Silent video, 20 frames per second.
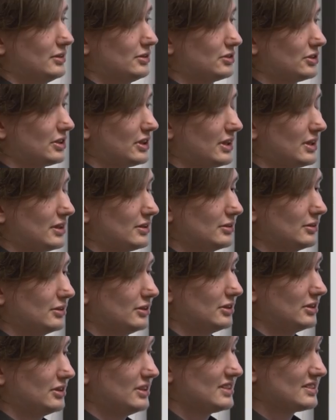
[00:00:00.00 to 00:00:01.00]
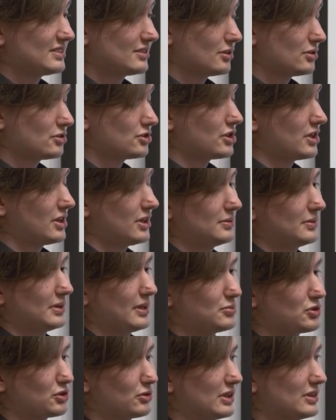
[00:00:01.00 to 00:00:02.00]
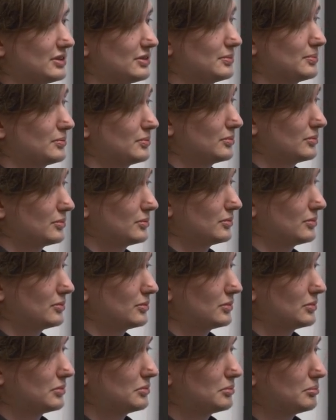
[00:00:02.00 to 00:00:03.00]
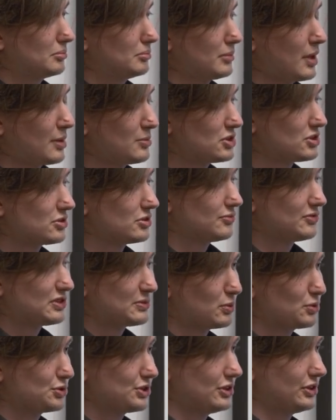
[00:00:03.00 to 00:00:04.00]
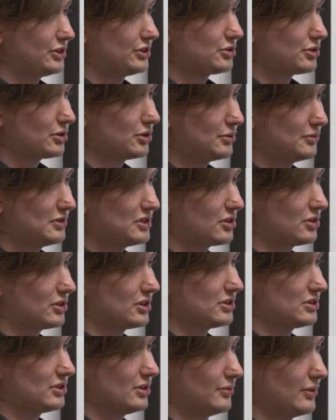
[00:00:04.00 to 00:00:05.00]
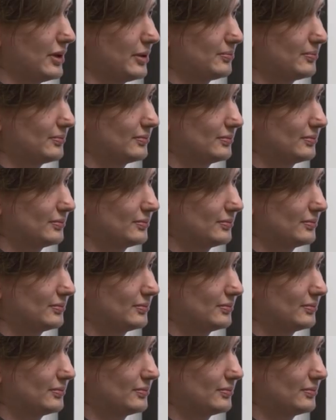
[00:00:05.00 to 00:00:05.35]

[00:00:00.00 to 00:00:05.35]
że e, jest to, że na przykład mamy współdzielone środowisko testowe,